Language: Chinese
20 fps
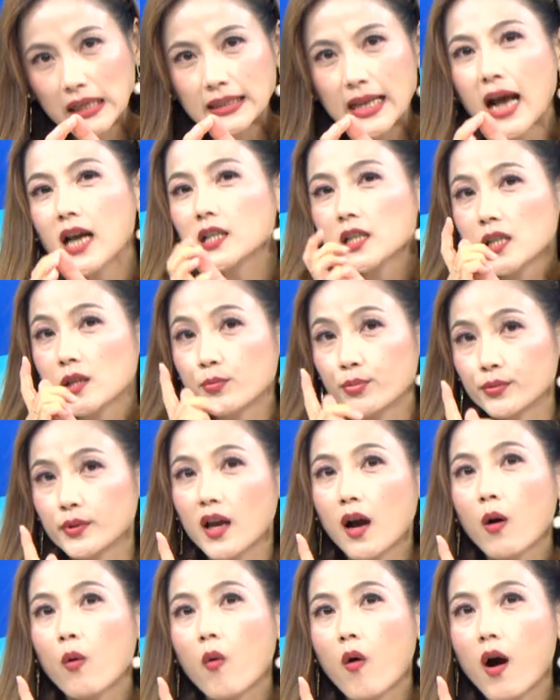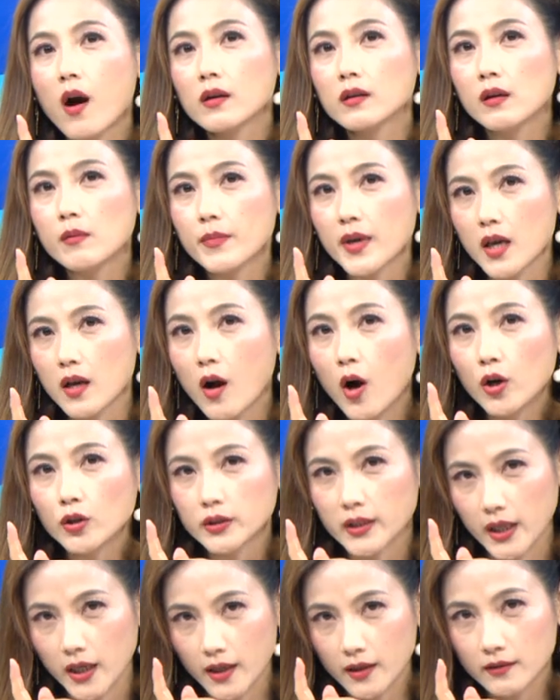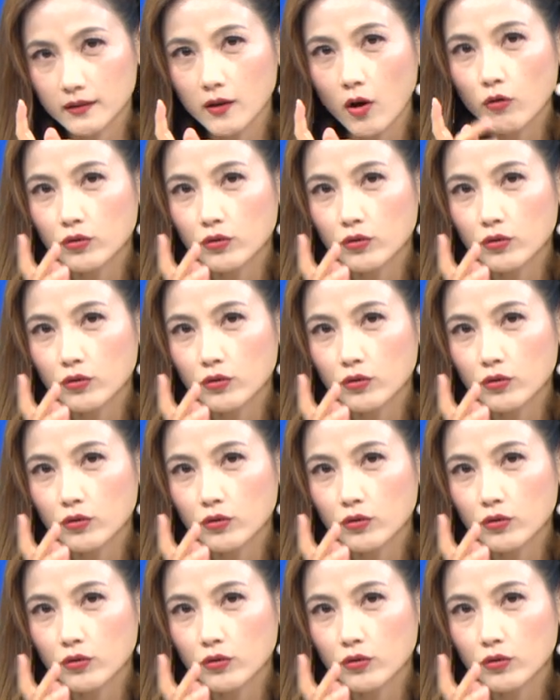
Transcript: 但是不要忘了，明后天